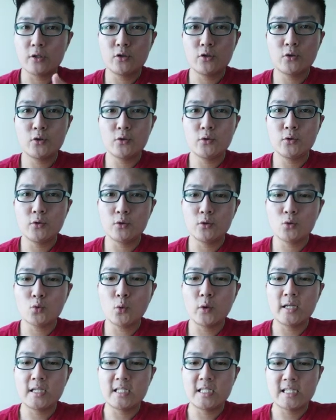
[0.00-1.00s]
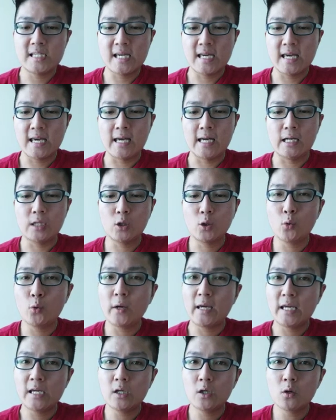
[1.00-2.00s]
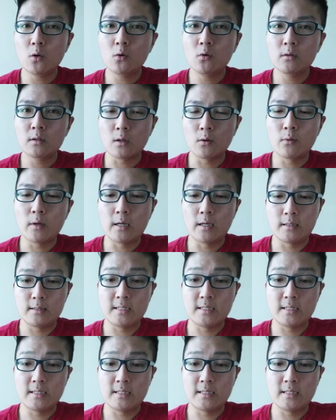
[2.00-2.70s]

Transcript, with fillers: 去做一些呃推功的话，